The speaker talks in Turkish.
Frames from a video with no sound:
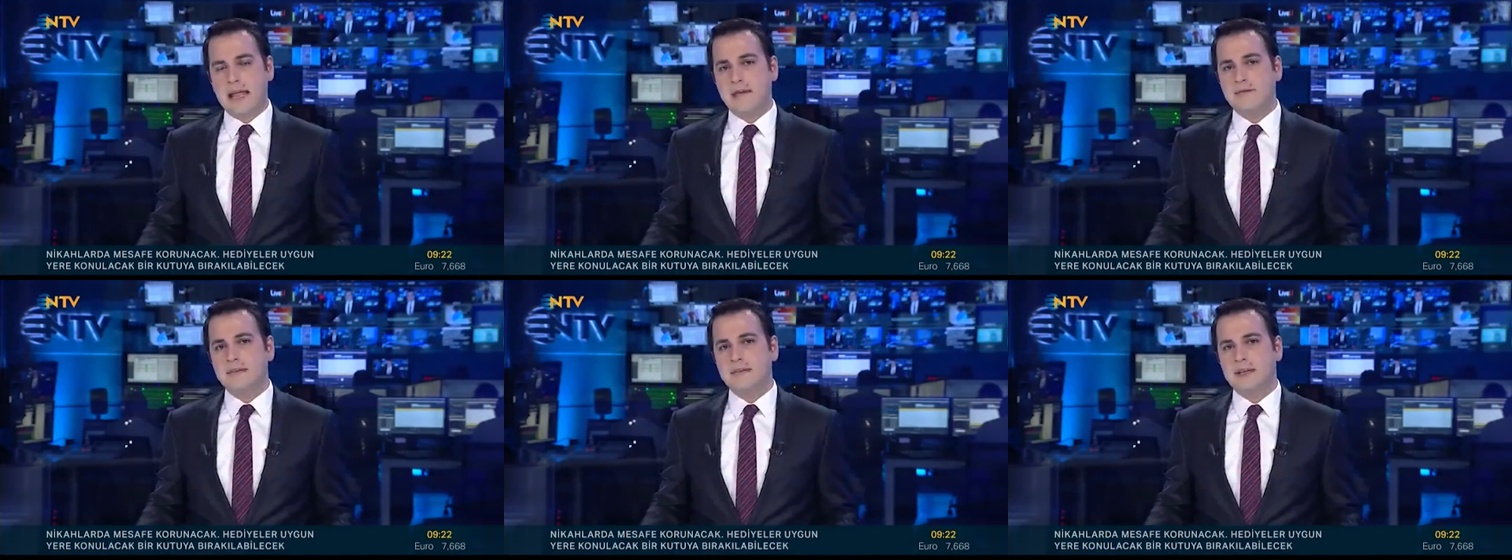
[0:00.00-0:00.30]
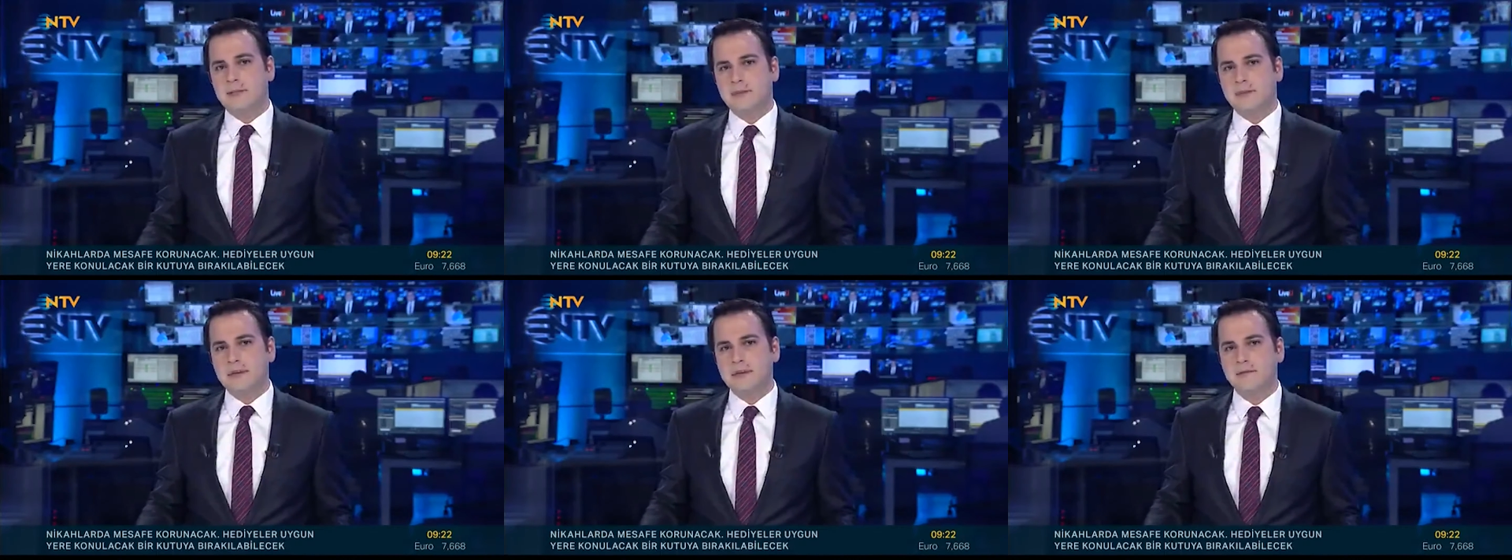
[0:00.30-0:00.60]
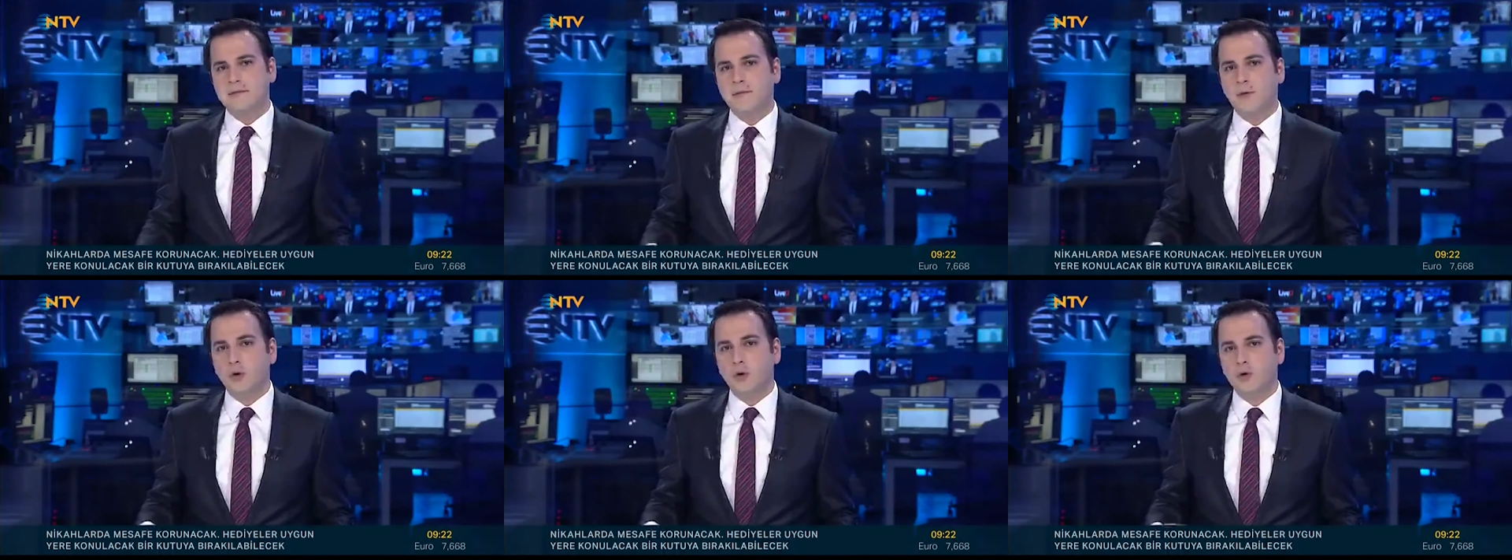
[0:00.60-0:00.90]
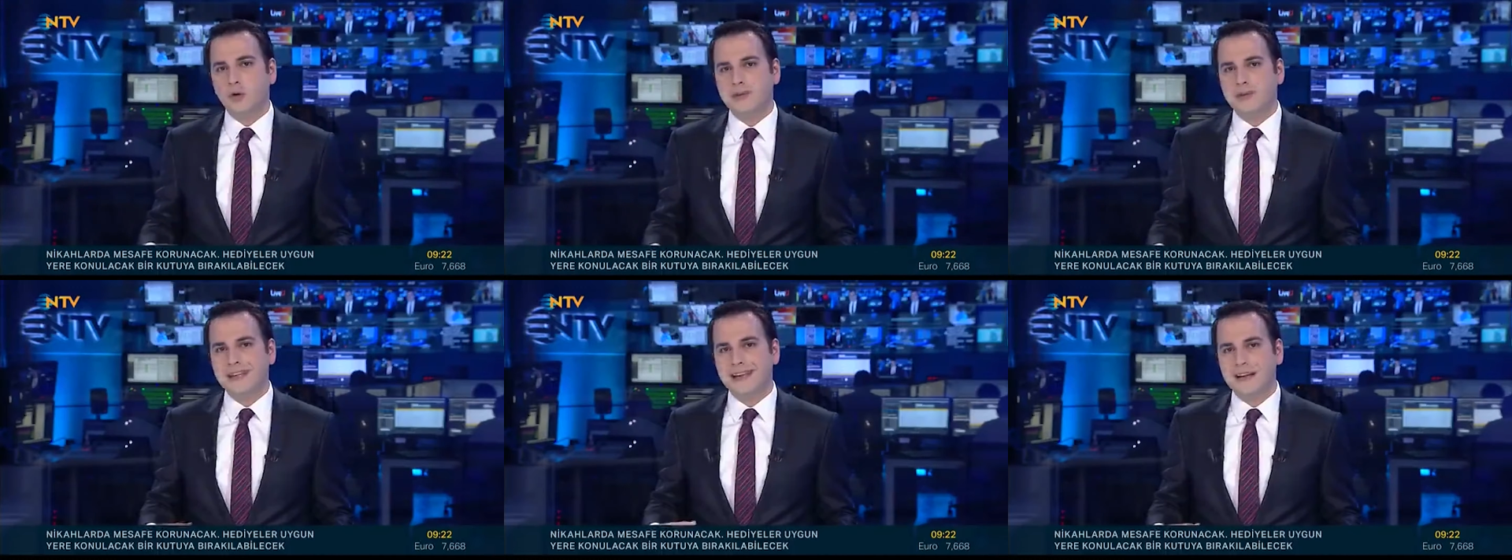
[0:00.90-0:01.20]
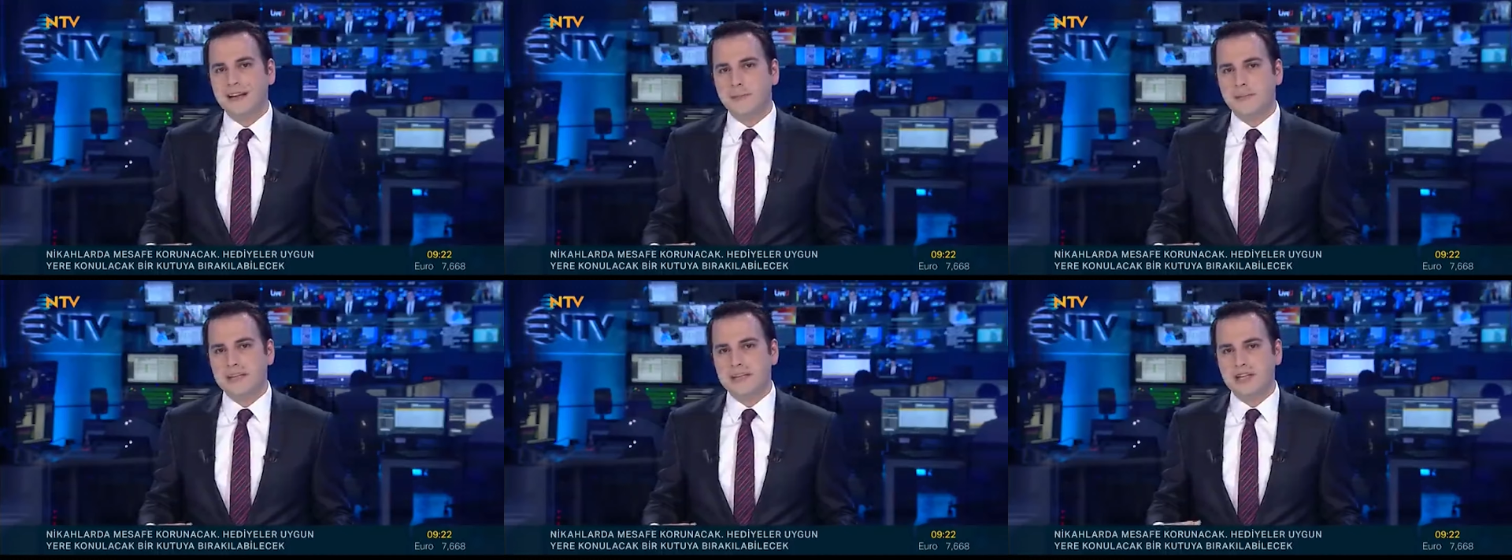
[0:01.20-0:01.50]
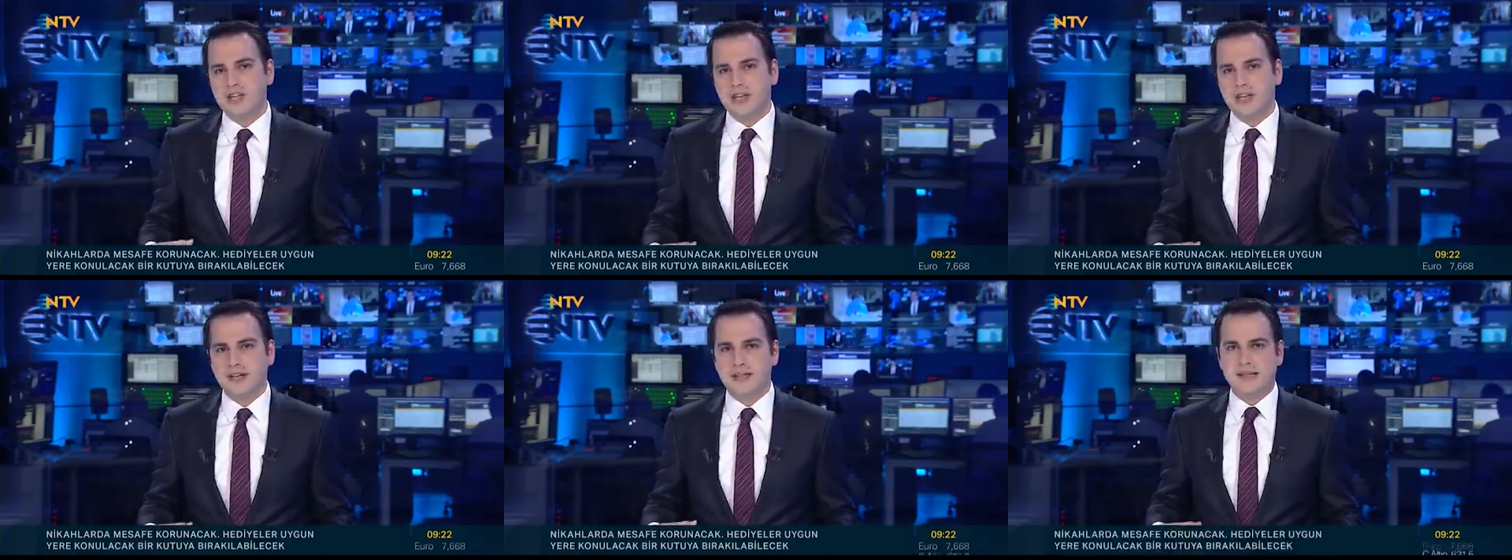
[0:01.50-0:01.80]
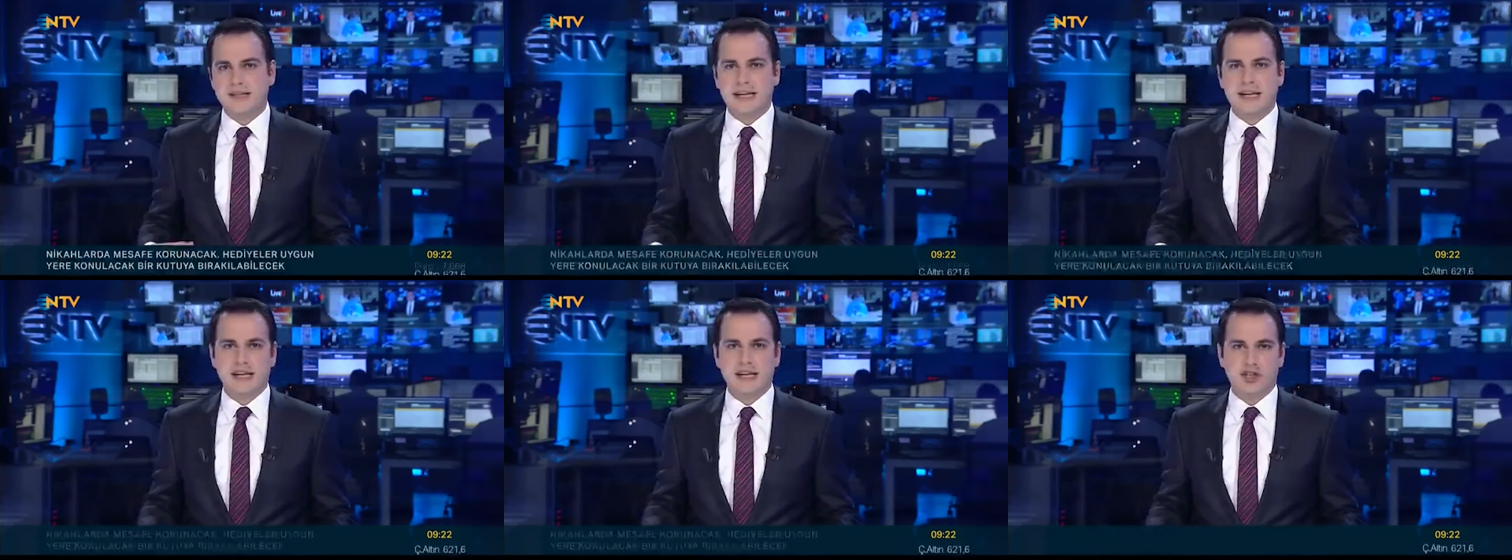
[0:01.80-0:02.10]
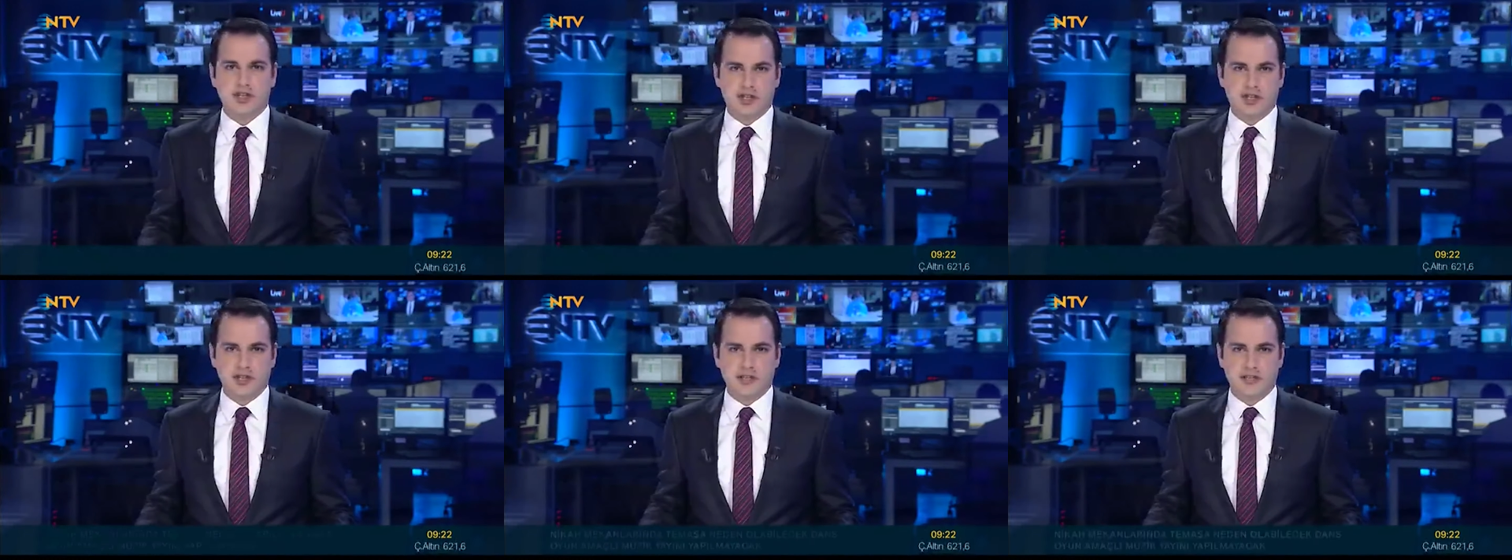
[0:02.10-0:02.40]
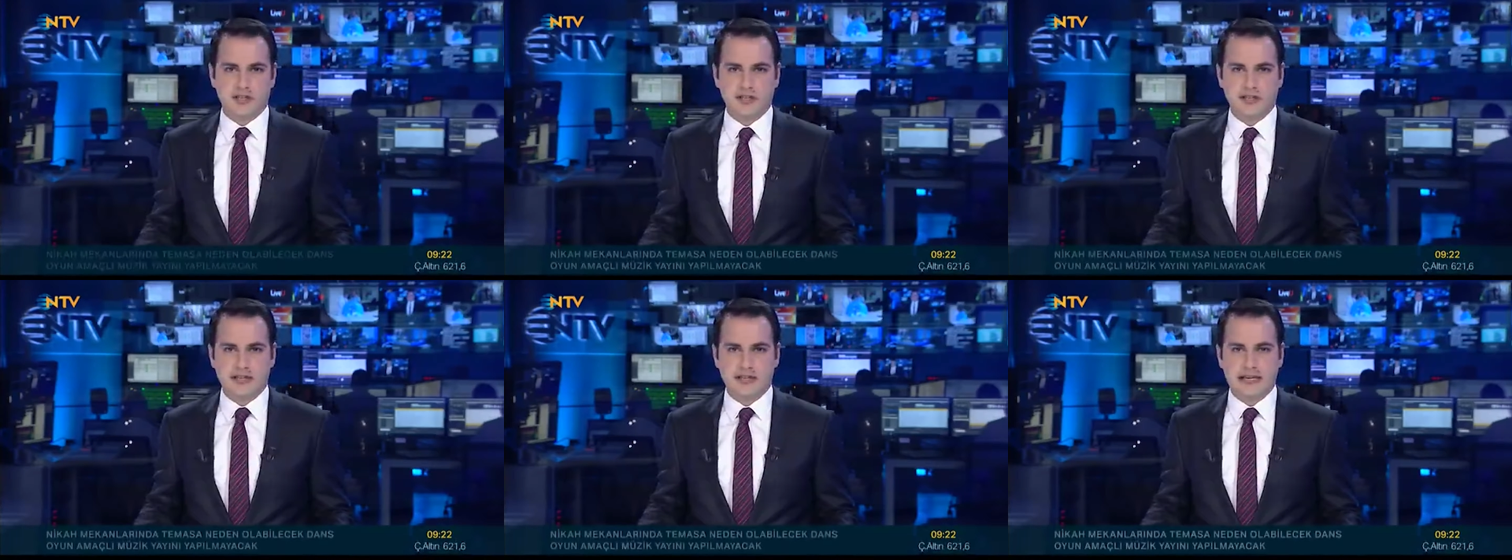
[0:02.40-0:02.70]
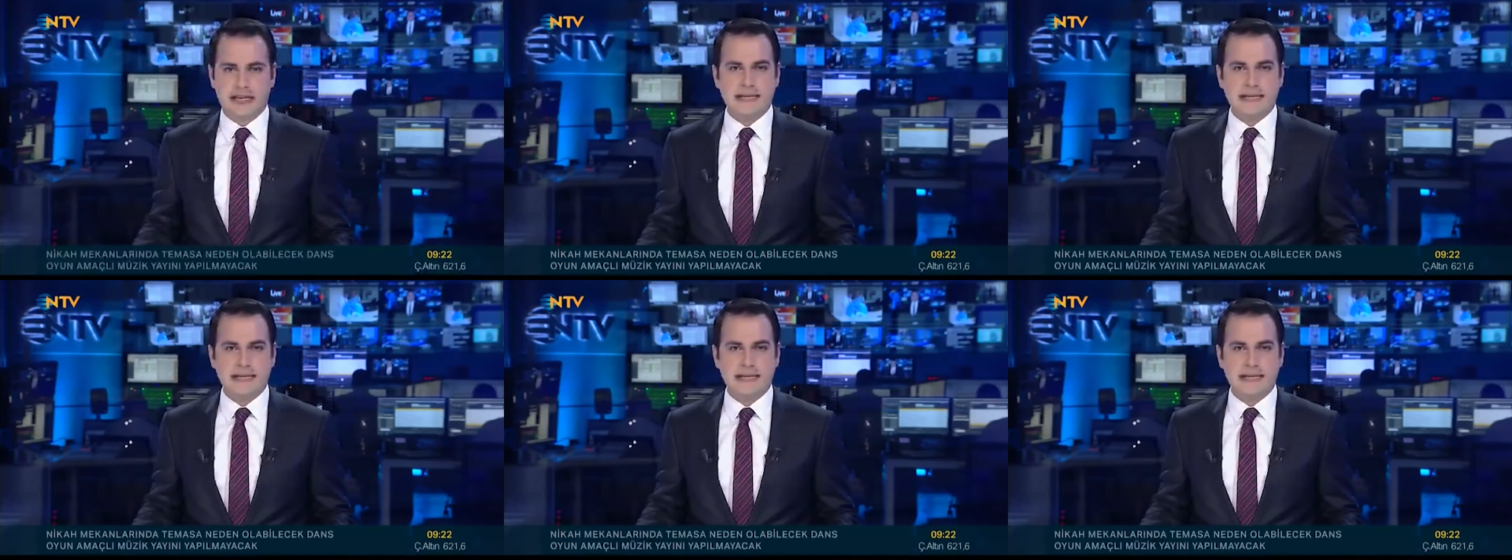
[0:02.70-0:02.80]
ev tipi fototerapi cihazı geliştirdi.